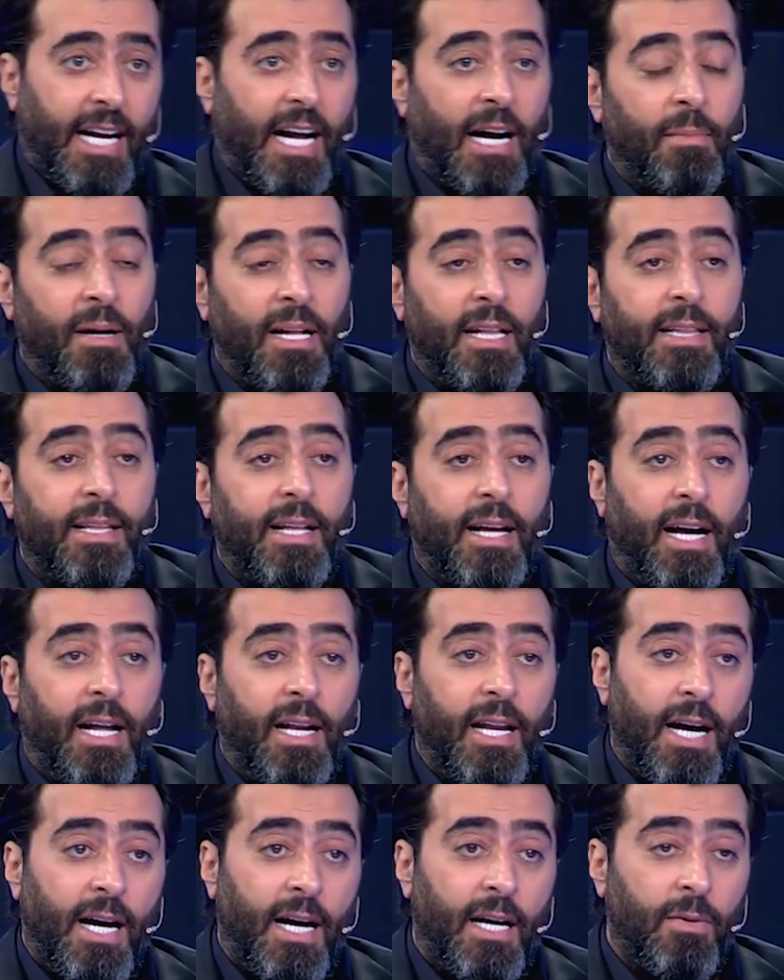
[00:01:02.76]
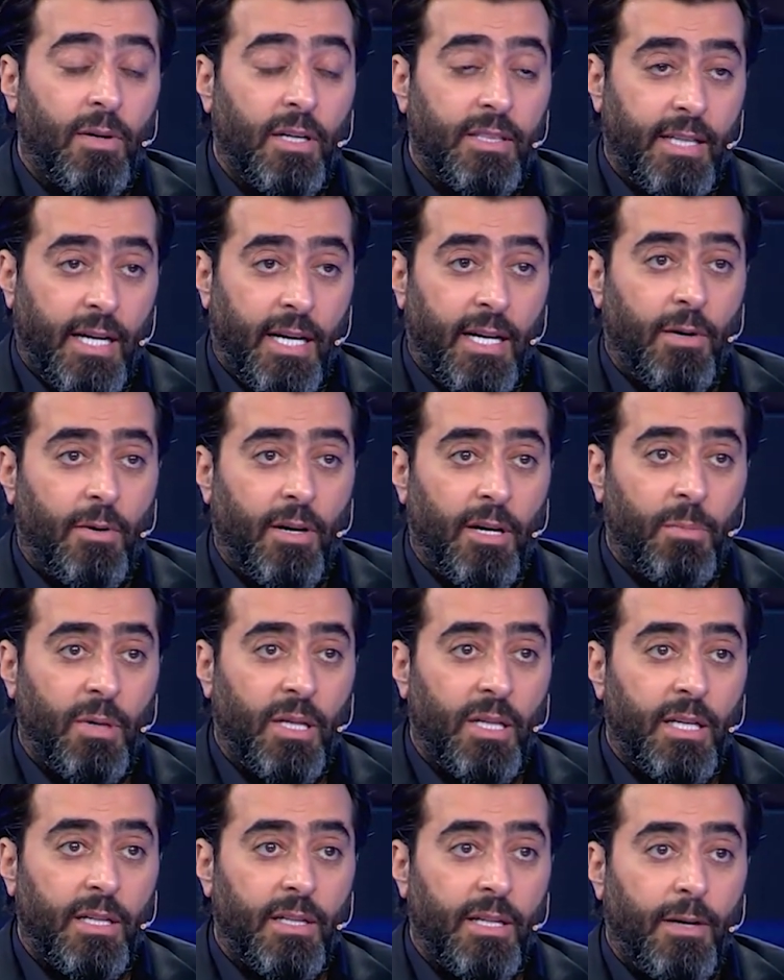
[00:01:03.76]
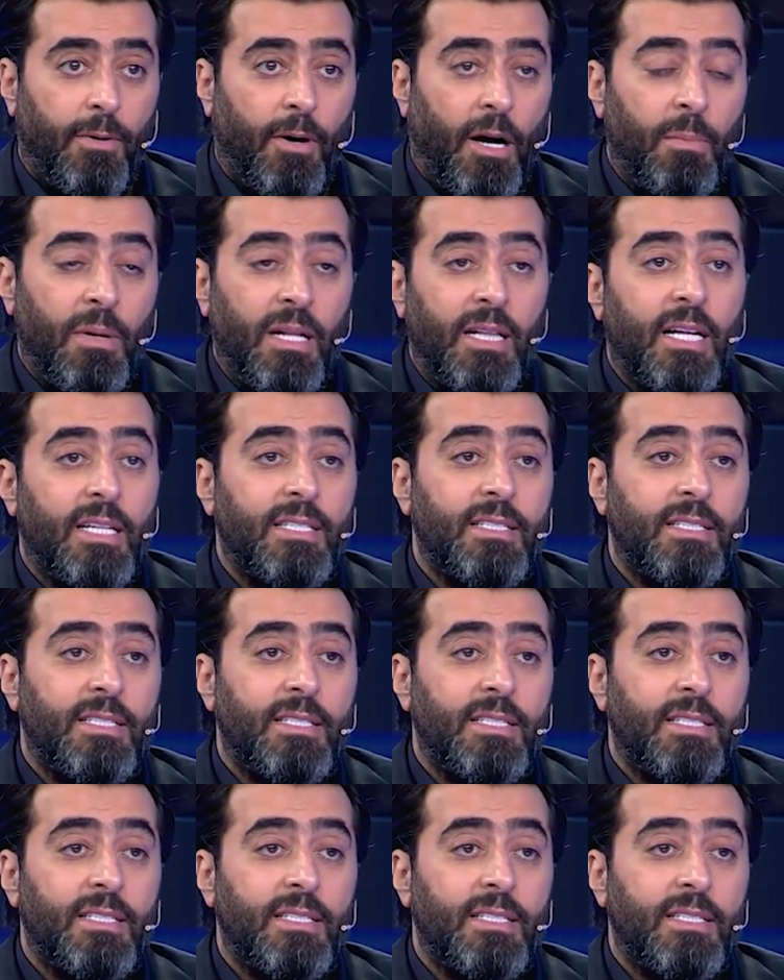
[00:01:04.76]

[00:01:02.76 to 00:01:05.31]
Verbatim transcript: عملت اعلان وقتها انا وايمن رضا وعملنا طبعاً.